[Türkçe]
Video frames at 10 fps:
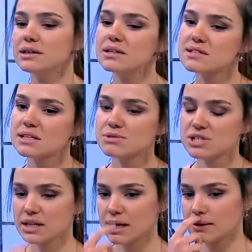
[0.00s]
e,
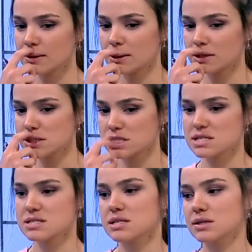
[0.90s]
yazılım şirketlerinin
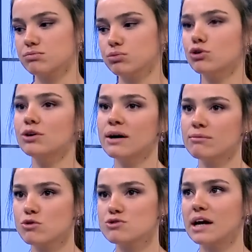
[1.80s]
açıkçası bu
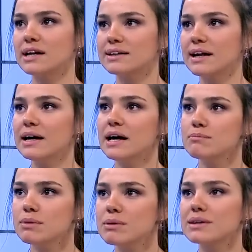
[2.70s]
dönem özellikle